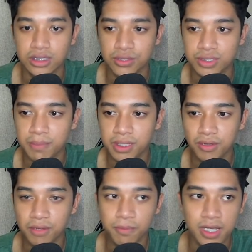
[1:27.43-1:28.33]
So sa
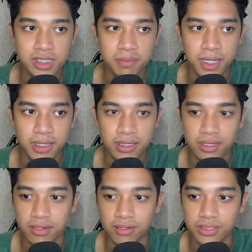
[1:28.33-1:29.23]
Bitcoin price naman,
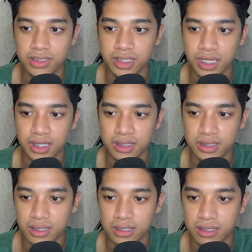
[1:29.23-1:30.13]
uh, this
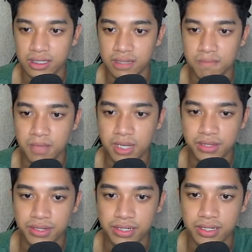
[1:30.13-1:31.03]
is the
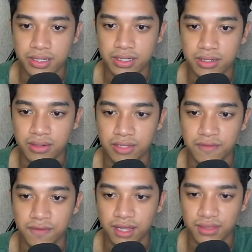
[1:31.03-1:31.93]
mother or
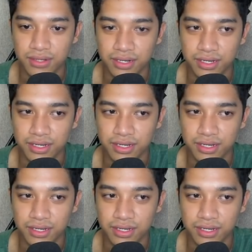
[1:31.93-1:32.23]
the father